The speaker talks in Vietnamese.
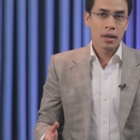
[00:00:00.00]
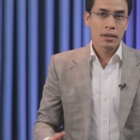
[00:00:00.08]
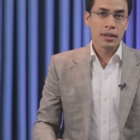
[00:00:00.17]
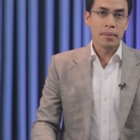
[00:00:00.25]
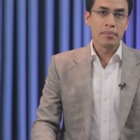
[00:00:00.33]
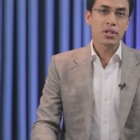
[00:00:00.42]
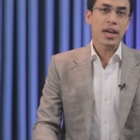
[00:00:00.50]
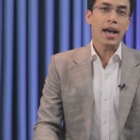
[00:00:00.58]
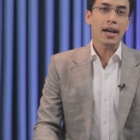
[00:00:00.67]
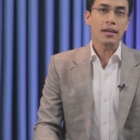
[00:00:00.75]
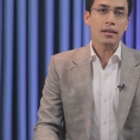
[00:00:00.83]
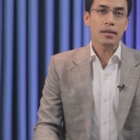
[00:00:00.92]
Điểm
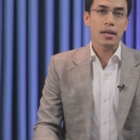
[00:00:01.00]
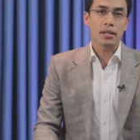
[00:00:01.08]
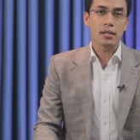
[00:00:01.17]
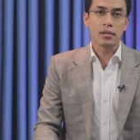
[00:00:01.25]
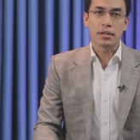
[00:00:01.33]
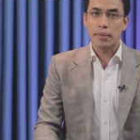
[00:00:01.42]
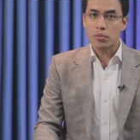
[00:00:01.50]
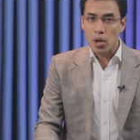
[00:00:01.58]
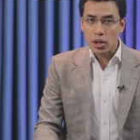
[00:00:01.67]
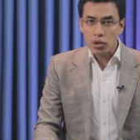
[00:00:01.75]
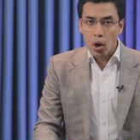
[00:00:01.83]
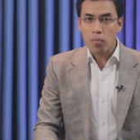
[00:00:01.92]
sáng là sự kiểm
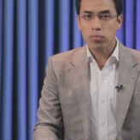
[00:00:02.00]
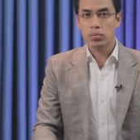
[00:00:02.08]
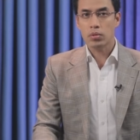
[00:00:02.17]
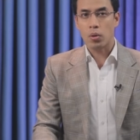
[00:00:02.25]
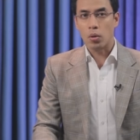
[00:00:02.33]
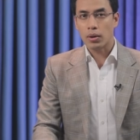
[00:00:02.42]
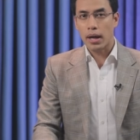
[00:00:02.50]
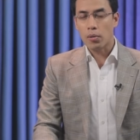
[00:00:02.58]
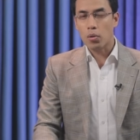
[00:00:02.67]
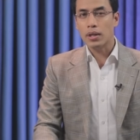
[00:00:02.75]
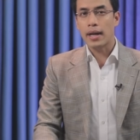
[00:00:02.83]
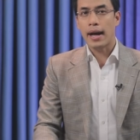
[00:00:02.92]
soát tốt của các
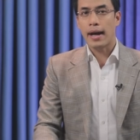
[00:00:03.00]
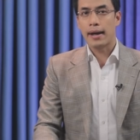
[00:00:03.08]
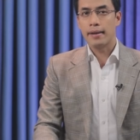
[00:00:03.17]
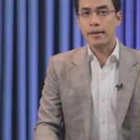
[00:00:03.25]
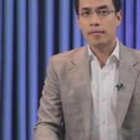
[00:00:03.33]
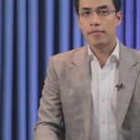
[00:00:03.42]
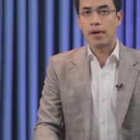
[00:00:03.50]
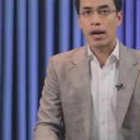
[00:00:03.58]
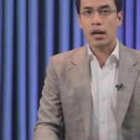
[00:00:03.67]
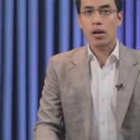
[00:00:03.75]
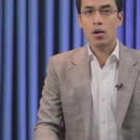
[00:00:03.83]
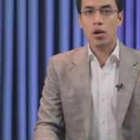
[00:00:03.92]
quốc gia và
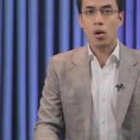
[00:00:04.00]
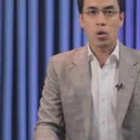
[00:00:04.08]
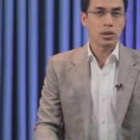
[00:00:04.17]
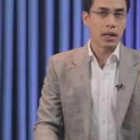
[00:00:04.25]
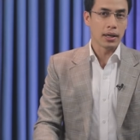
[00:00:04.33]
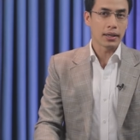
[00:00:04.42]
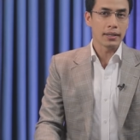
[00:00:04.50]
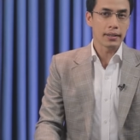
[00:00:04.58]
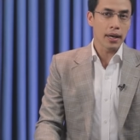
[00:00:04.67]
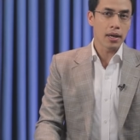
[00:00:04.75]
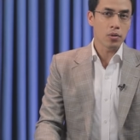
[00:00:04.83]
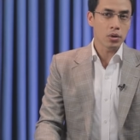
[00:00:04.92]
các gói hỗ trợ kinh
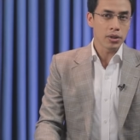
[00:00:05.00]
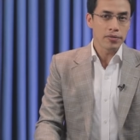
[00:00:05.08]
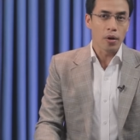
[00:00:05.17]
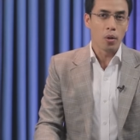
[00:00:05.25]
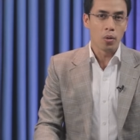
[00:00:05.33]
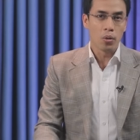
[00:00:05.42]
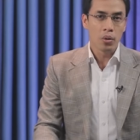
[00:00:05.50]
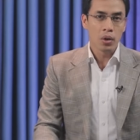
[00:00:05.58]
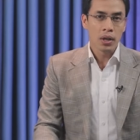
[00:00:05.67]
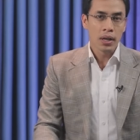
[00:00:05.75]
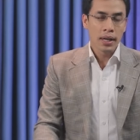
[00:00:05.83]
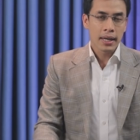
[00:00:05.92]
tế của chính phủ.
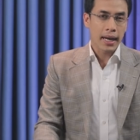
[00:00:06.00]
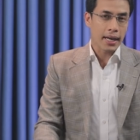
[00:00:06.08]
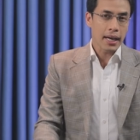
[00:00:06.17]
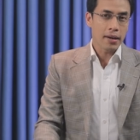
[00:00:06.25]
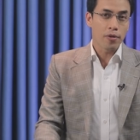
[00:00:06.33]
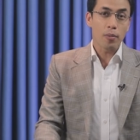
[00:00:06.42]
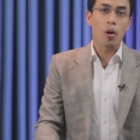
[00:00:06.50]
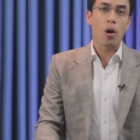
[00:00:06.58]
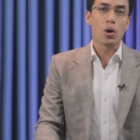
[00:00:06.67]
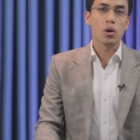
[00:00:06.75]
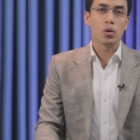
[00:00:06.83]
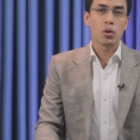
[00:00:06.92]
Khả năng phục
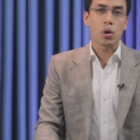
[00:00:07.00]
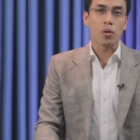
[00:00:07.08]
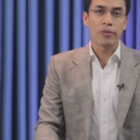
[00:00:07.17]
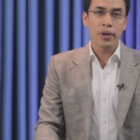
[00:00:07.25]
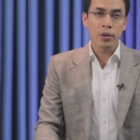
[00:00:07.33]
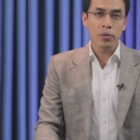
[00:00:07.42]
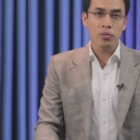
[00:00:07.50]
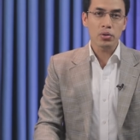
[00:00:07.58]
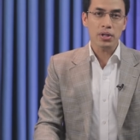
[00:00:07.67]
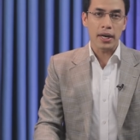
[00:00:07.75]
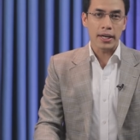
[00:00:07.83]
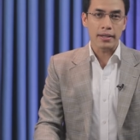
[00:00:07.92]
hồi của cổ phiếu
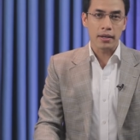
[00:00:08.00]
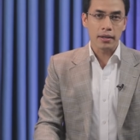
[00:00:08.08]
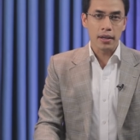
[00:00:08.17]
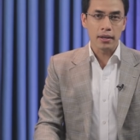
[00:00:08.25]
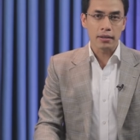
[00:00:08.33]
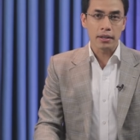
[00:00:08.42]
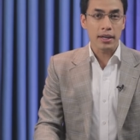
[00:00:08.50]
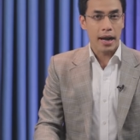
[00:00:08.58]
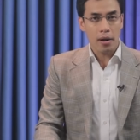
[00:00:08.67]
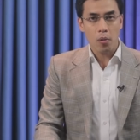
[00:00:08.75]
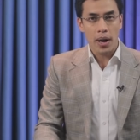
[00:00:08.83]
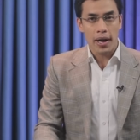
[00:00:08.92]
sẽ trở nên
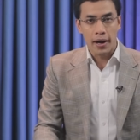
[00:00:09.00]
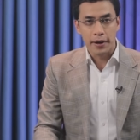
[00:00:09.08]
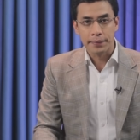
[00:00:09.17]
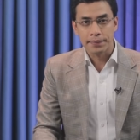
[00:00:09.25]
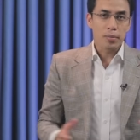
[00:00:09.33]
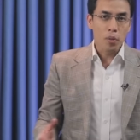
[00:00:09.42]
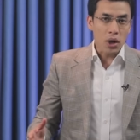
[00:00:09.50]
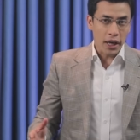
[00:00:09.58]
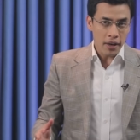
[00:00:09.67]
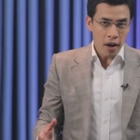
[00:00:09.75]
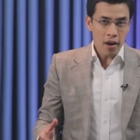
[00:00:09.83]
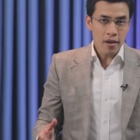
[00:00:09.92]
khả quan hơn. Trong bối
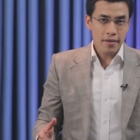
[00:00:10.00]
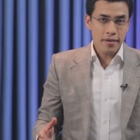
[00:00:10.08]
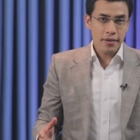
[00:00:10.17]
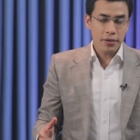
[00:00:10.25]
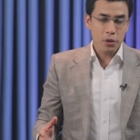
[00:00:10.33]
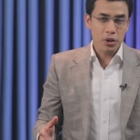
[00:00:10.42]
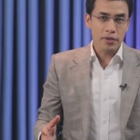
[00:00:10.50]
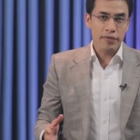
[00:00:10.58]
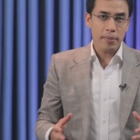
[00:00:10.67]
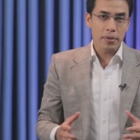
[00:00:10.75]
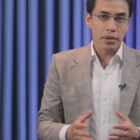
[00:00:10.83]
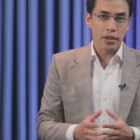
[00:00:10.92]
cảnh đó, tôi xin
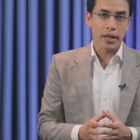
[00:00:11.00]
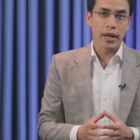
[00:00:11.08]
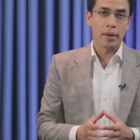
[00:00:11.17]
phép được thực